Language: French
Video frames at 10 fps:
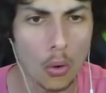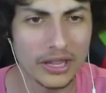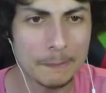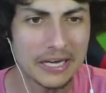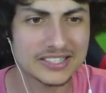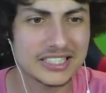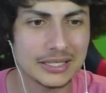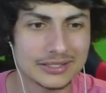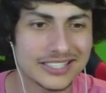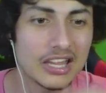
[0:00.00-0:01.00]
on est
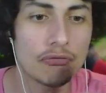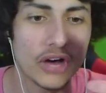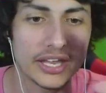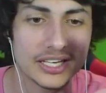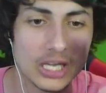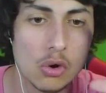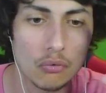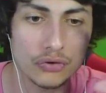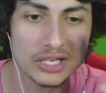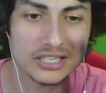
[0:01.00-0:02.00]
parti, c'est des fans hein, qui
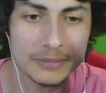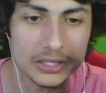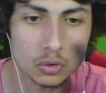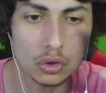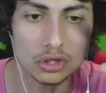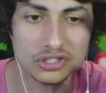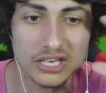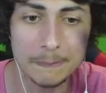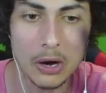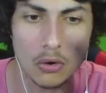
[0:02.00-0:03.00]
l'ont fait les amis, donc ce
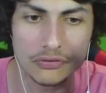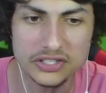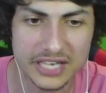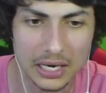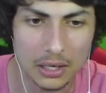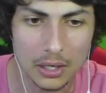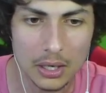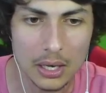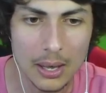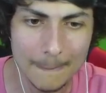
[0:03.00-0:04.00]
n'est pas officiel,
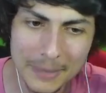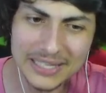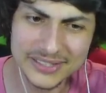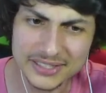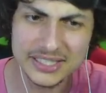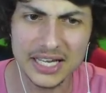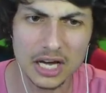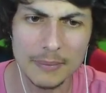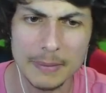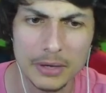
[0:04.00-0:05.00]
mais c'est stylé
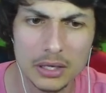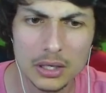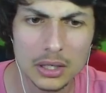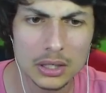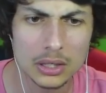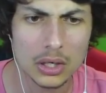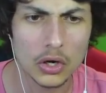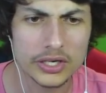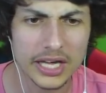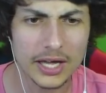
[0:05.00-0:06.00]
quand même.
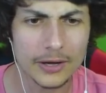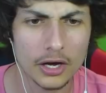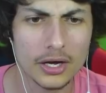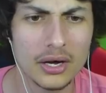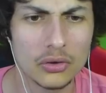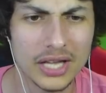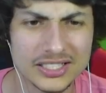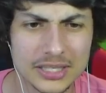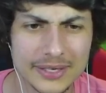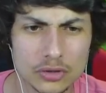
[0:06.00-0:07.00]
Ok, euh, on a
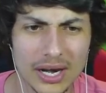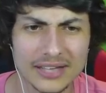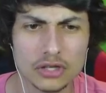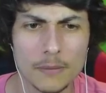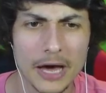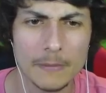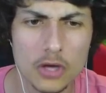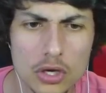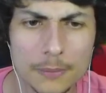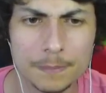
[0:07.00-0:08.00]
skibidi toilette barbu.